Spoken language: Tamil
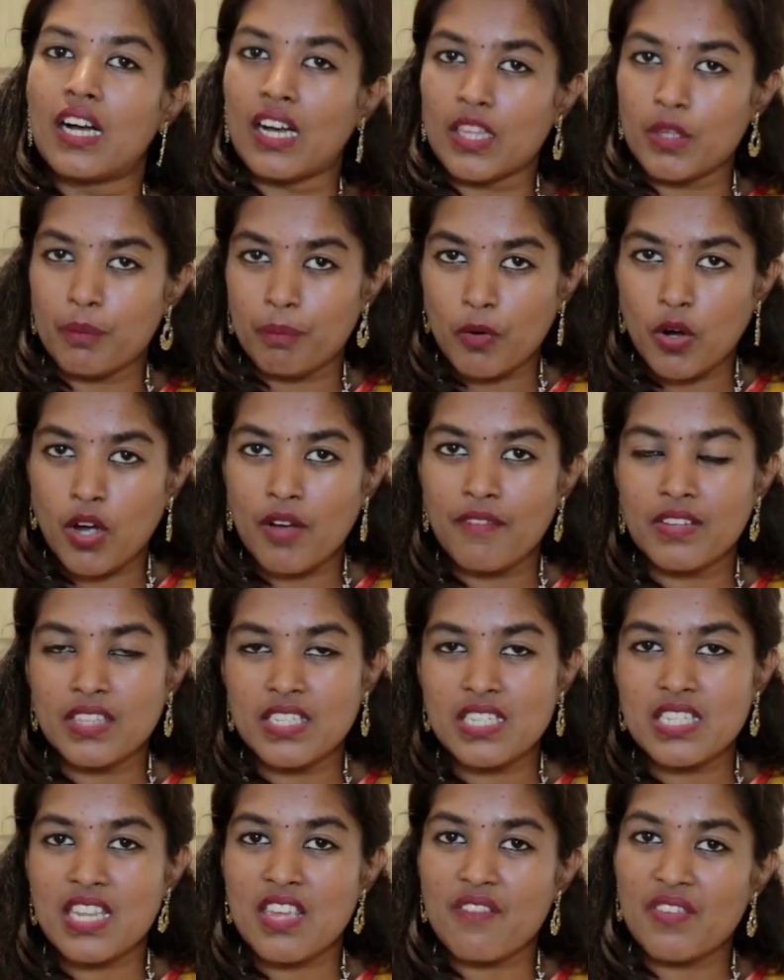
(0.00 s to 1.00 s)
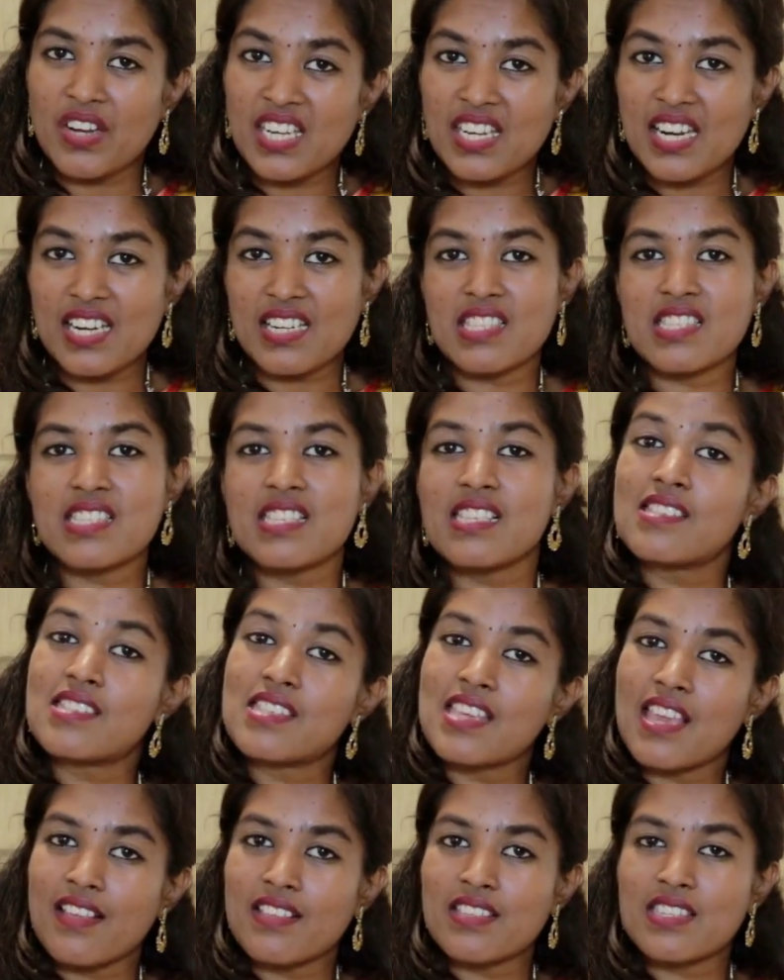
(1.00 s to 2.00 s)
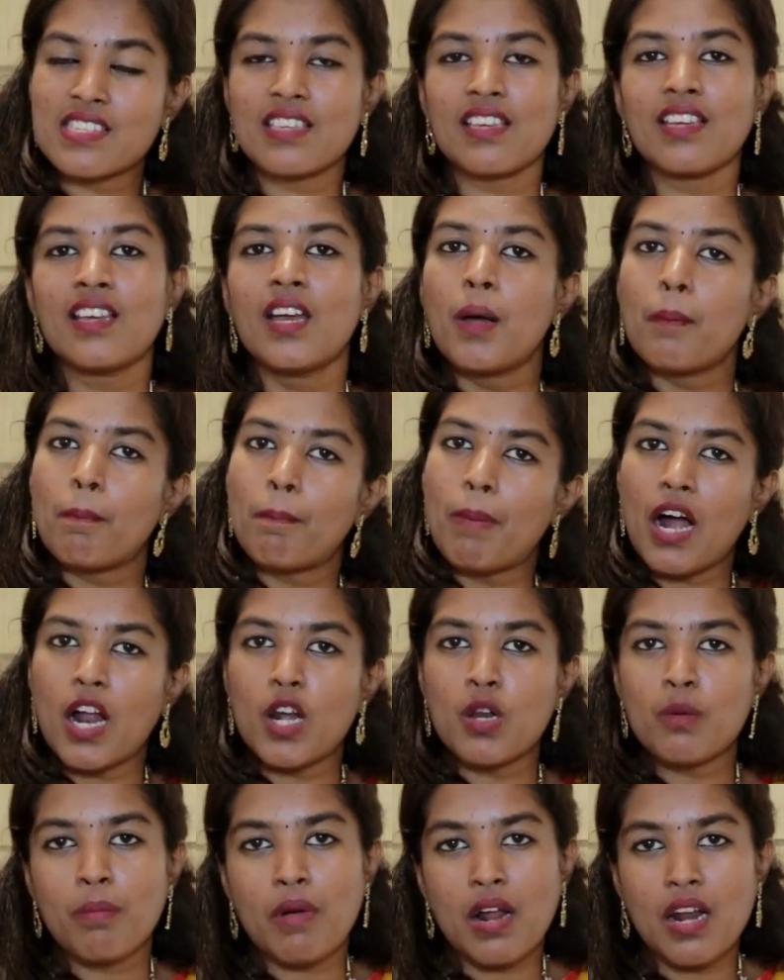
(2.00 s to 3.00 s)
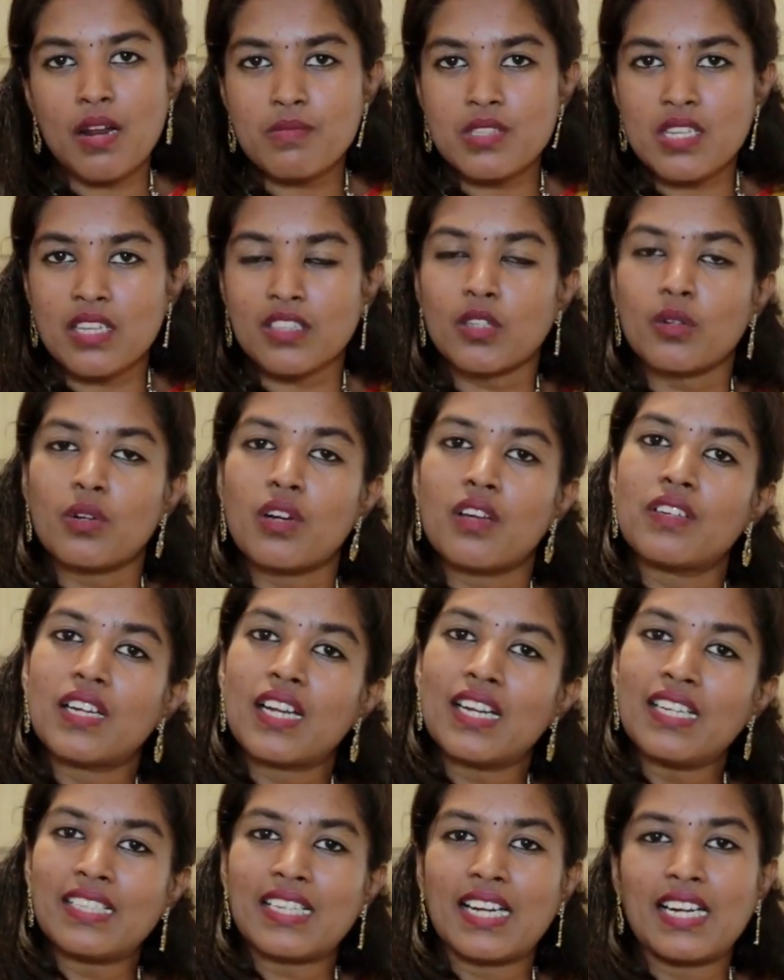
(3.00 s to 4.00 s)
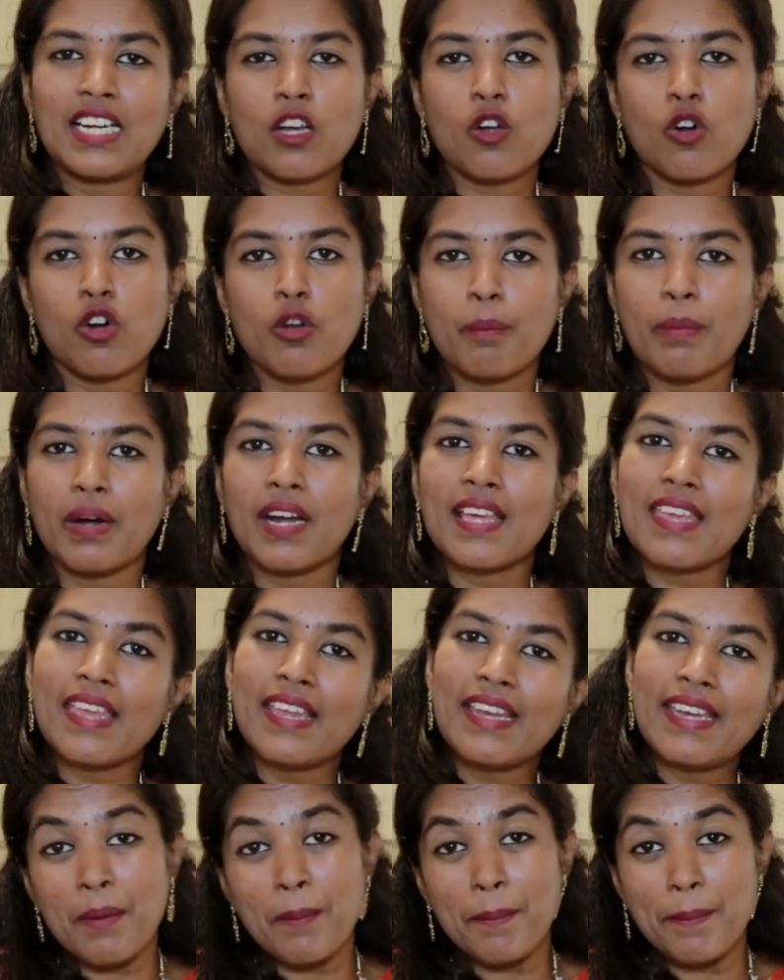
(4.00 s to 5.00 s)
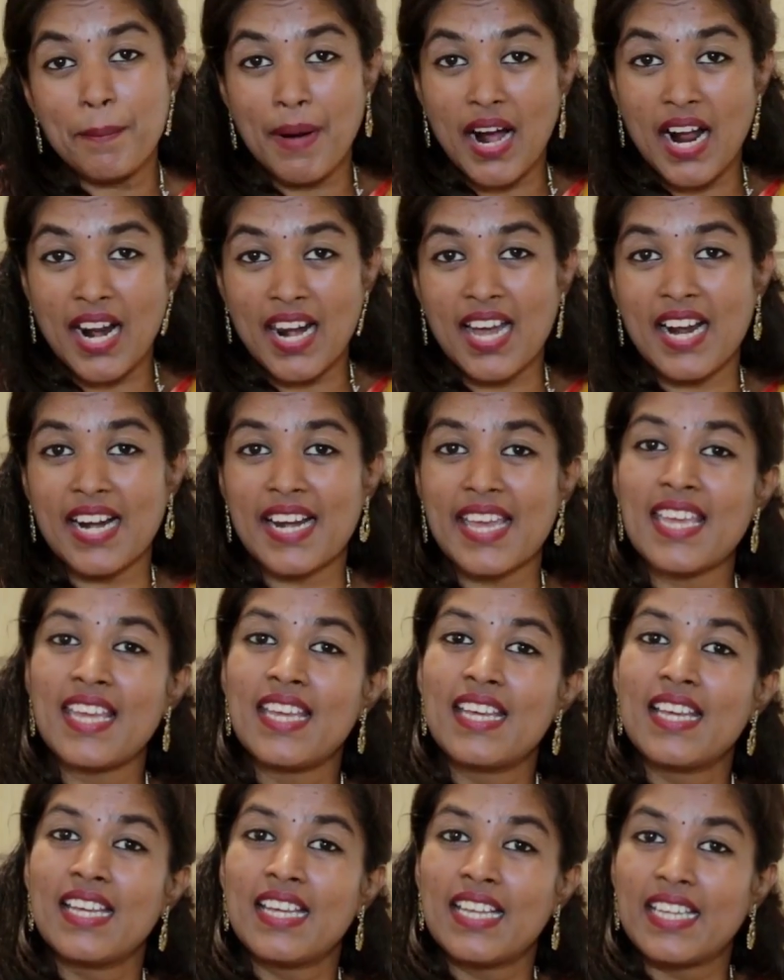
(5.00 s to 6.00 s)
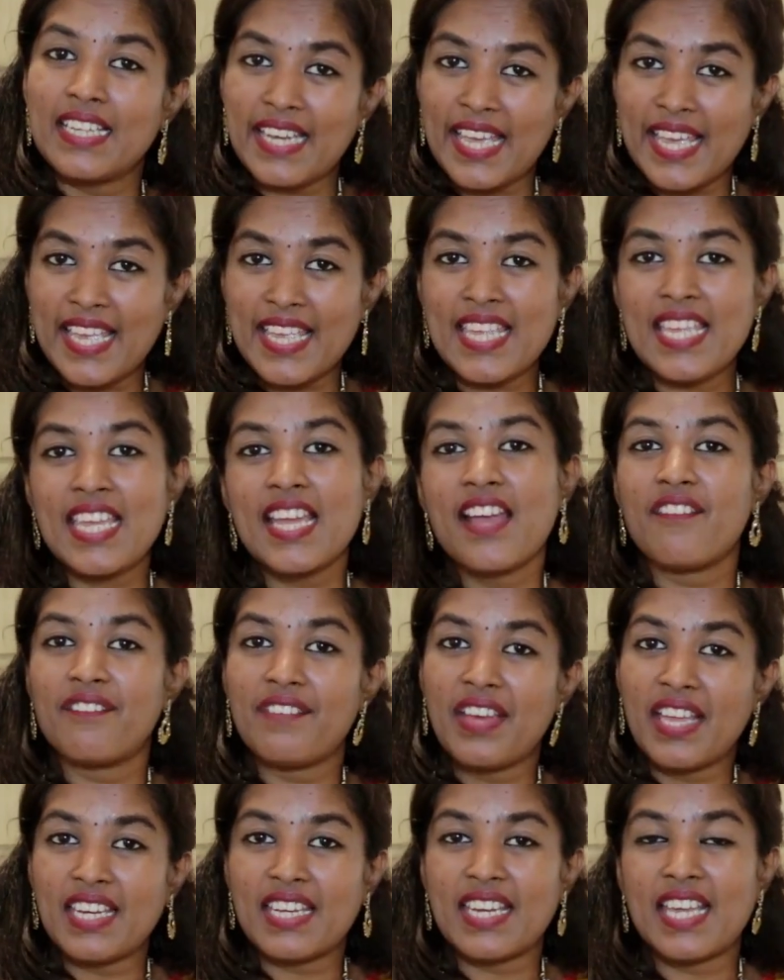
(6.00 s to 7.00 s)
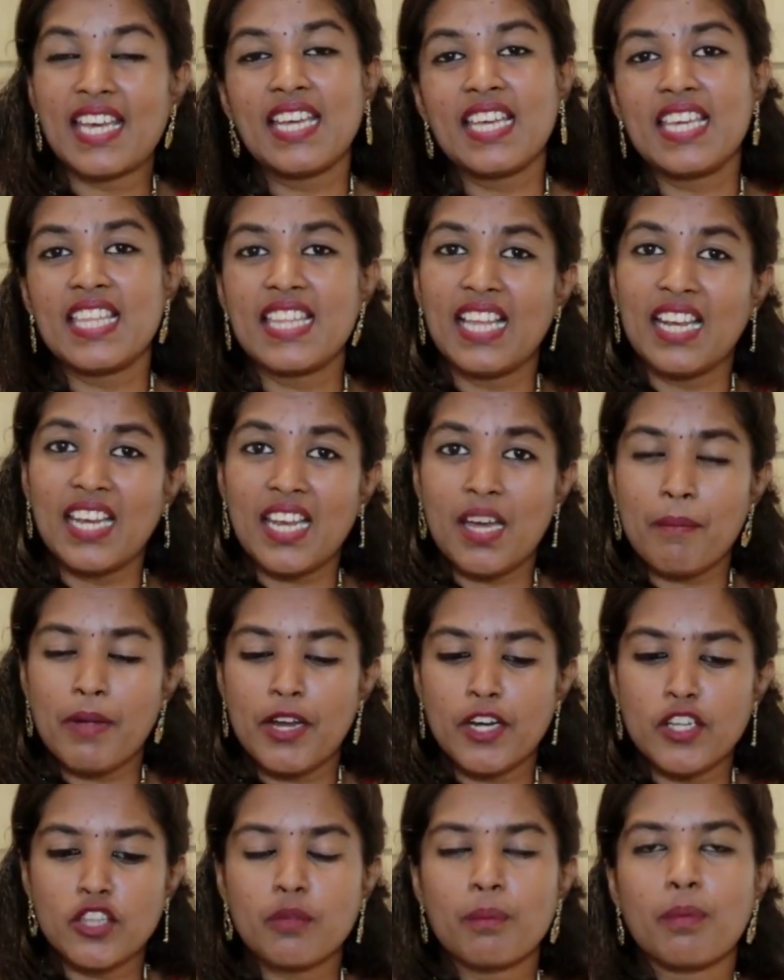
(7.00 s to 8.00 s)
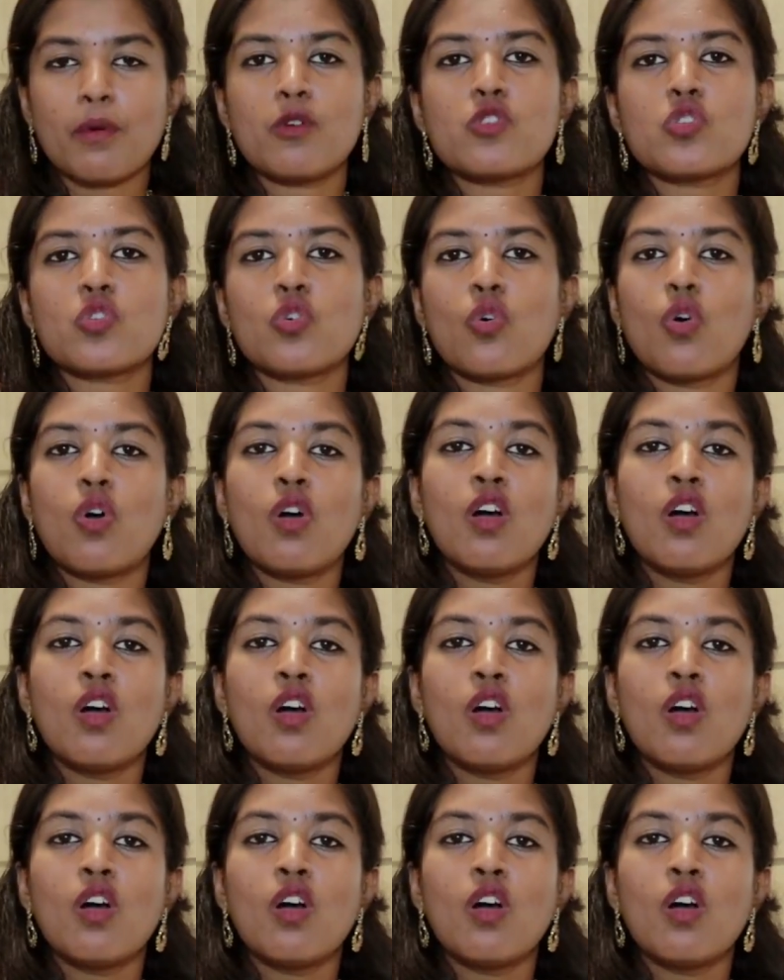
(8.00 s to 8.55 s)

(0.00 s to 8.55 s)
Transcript: அது போக வந்துட்டு ஈவன் நட்ஸு சீட்ஸு பாலும் பாலும் சார்ந்த உணவுகள் நல்ல கொழுப்படங்கிய பாலாடை நெய் வெண்ணெய் இது எல்லாமே எடுத்துப்போம் ஸோ